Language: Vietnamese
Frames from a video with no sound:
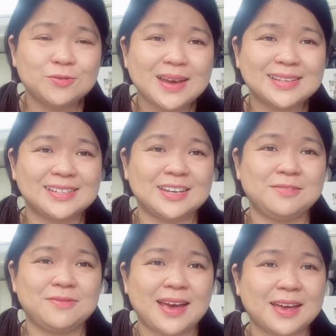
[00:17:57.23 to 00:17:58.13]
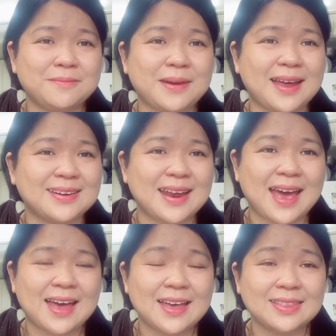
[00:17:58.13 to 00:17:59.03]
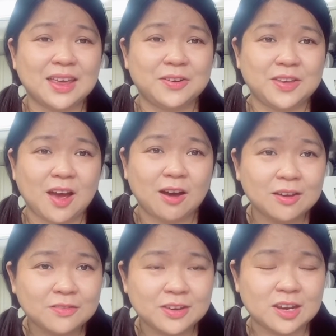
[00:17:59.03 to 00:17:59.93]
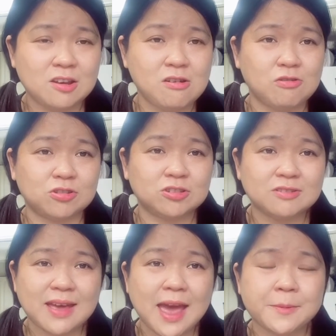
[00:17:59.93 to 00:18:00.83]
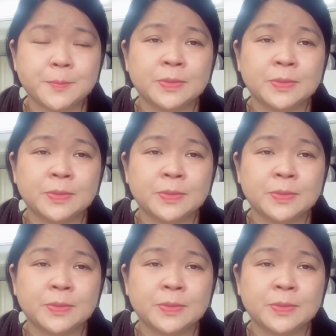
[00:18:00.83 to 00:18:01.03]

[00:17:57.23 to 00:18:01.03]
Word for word: anh chị và các bạn đã theo dõi video của Sư ca.